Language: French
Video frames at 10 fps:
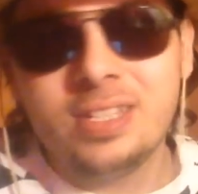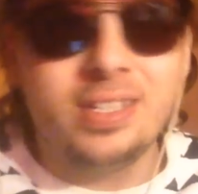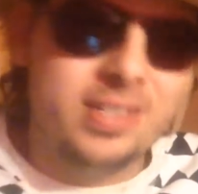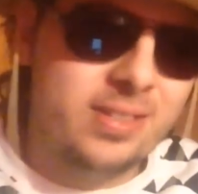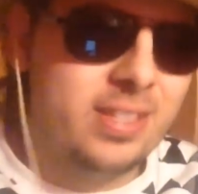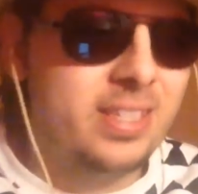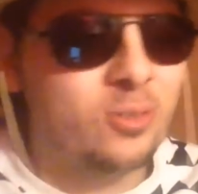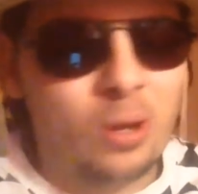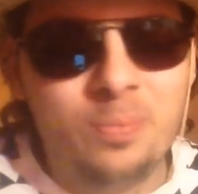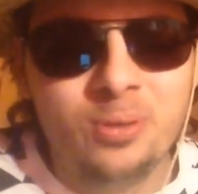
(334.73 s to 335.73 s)
qui,
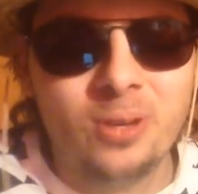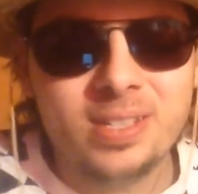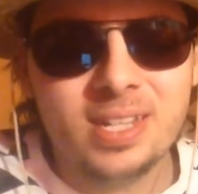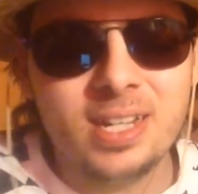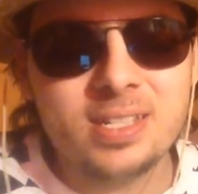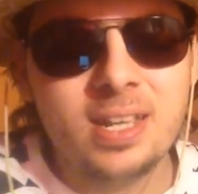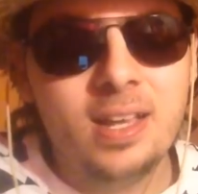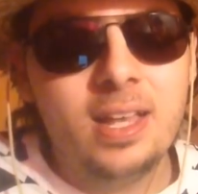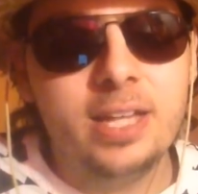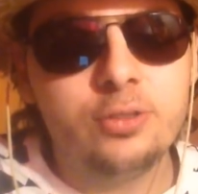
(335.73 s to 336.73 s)
se croient plutôt assez classe.
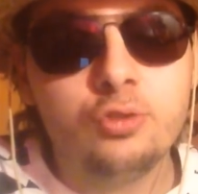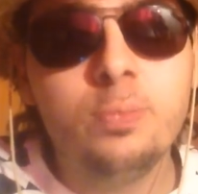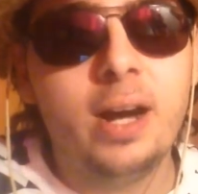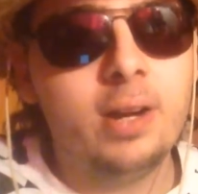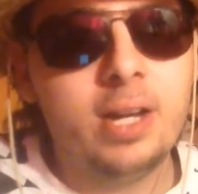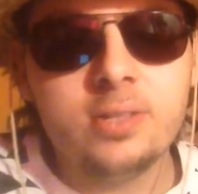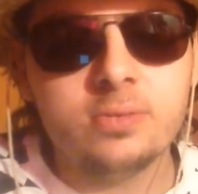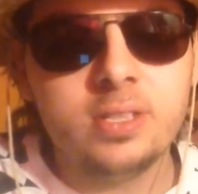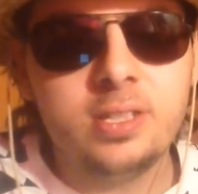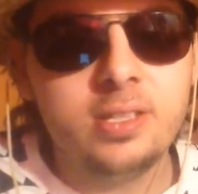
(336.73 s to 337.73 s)
Et du coup, bah voilà, ils ont,
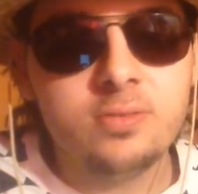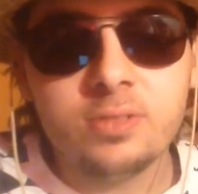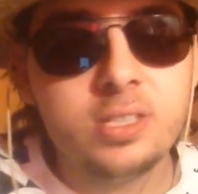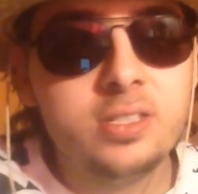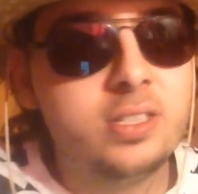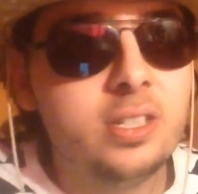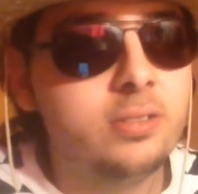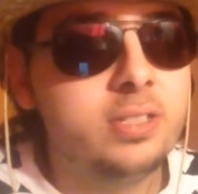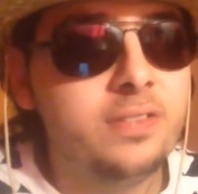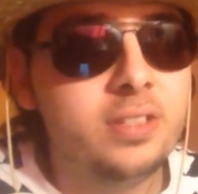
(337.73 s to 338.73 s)
décidé
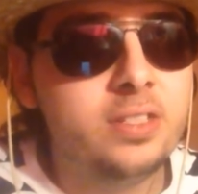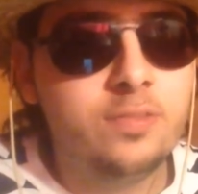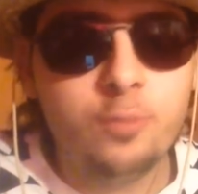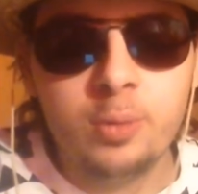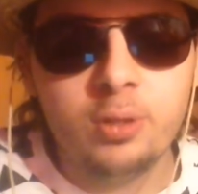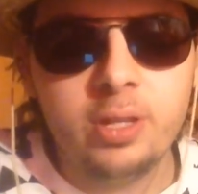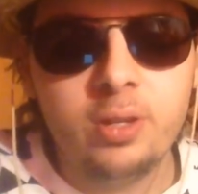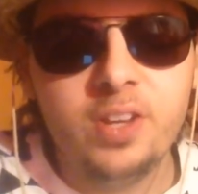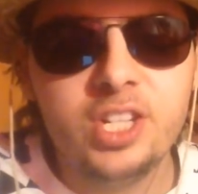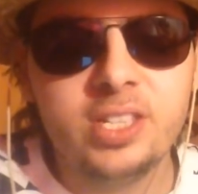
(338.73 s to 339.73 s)
de définitivement abandonner le
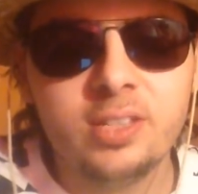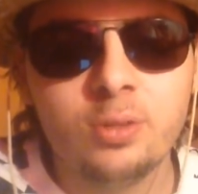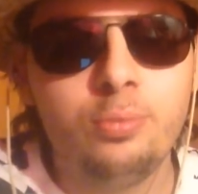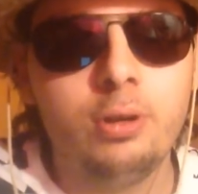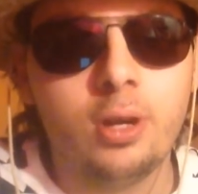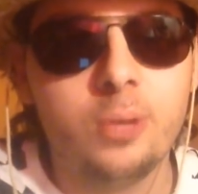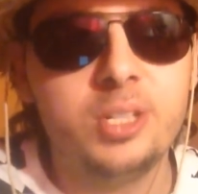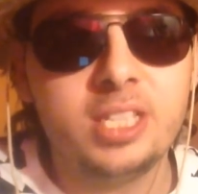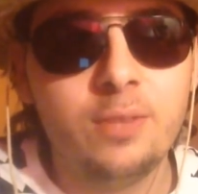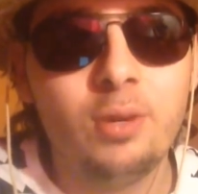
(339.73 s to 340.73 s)
Vegeta Topo, alors que
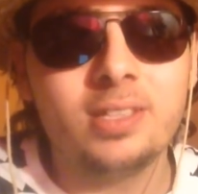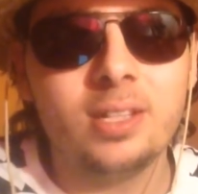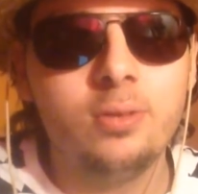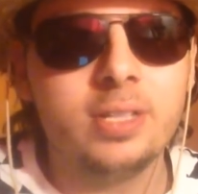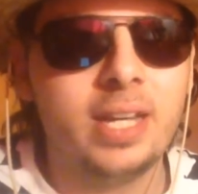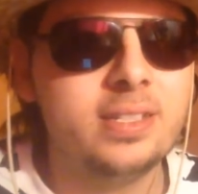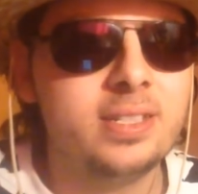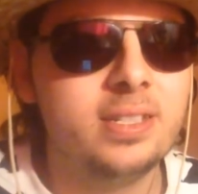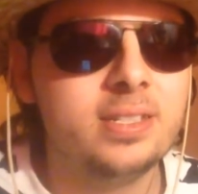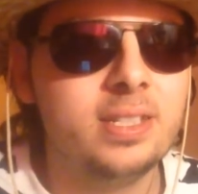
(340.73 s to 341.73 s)
Vegeta veut atteindre l'Ultra
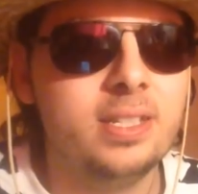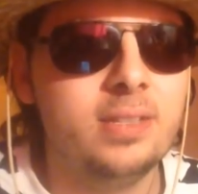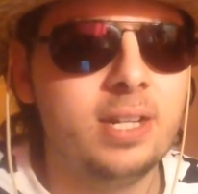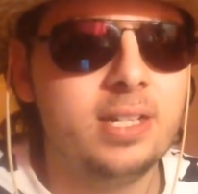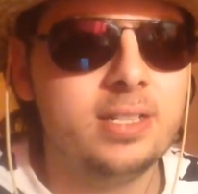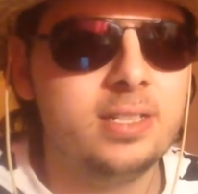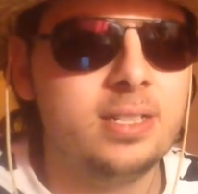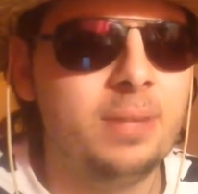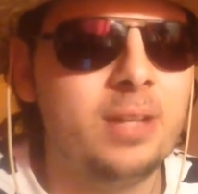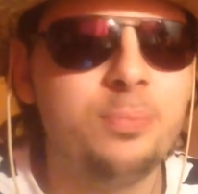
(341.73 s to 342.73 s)
Instinct, c'est voilà,
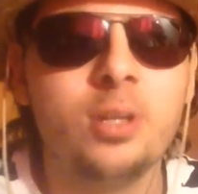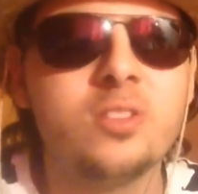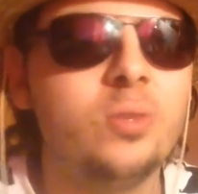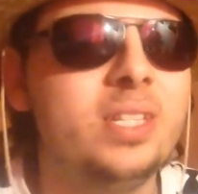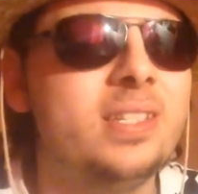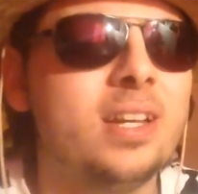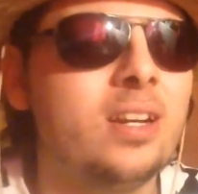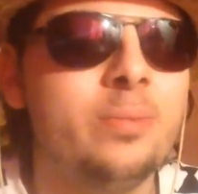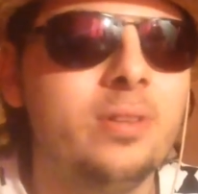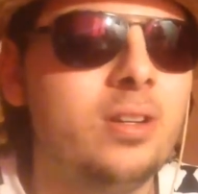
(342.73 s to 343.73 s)
c'est pas un pain solide ça
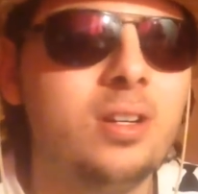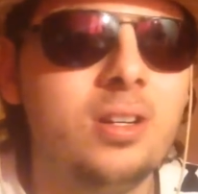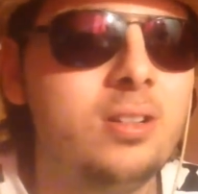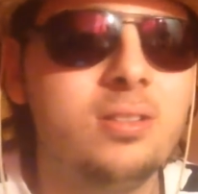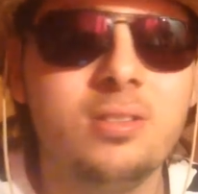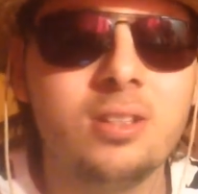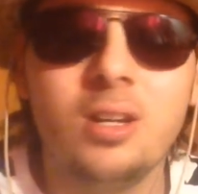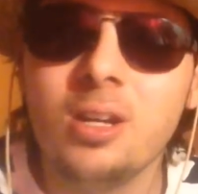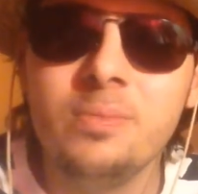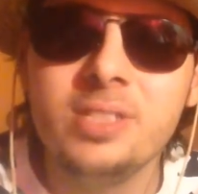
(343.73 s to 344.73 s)
comme, euh,
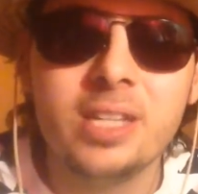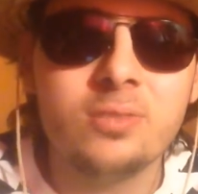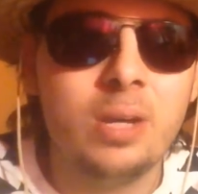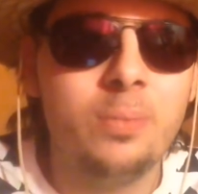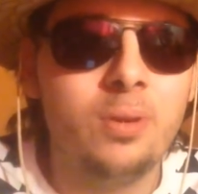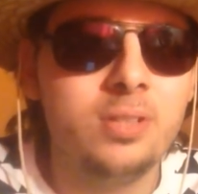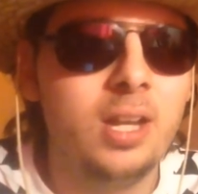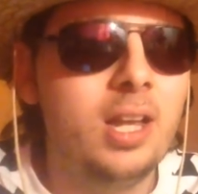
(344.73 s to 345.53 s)
comme, direction à prendre.